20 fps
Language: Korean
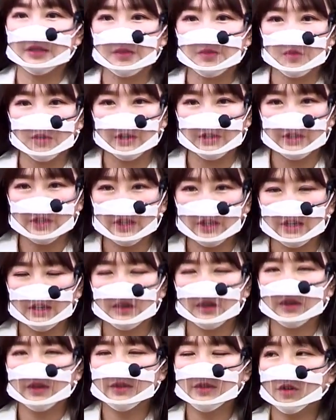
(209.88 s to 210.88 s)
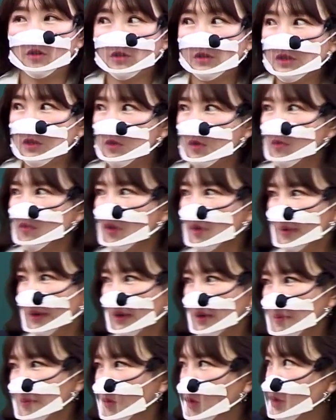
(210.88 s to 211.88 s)
지금 너한테 여기 쓰였던 물어봐.
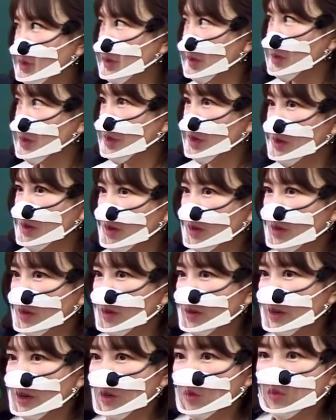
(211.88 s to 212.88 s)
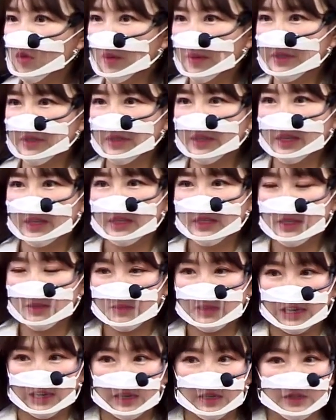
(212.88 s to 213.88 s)
뭐 있었어? 라고 물어봤을 때 지금
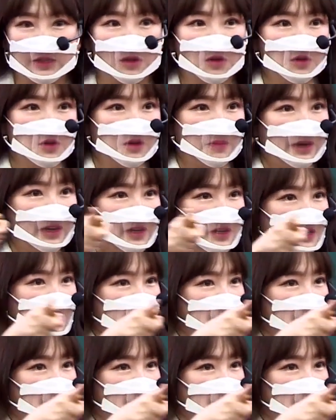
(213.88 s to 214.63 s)
자기 떠올려봐.